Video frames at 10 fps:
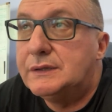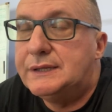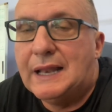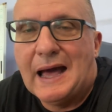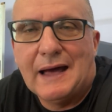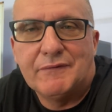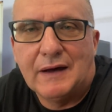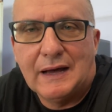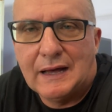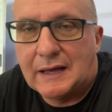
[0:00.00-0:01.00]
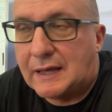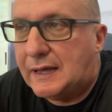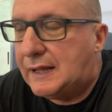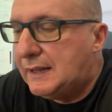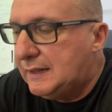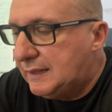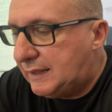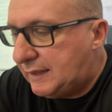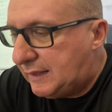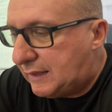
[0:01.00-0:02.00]
di lava
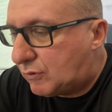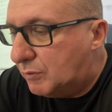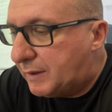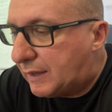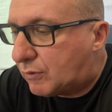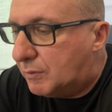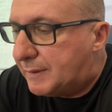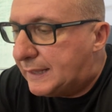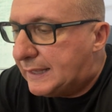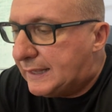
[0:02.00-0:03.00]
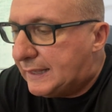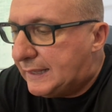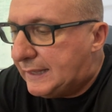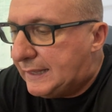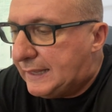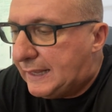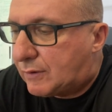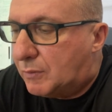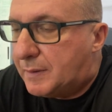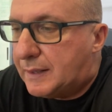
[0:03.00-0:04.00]
eh, è, come, è, come, è,
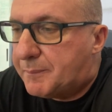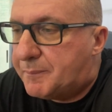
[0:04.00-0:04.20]
come,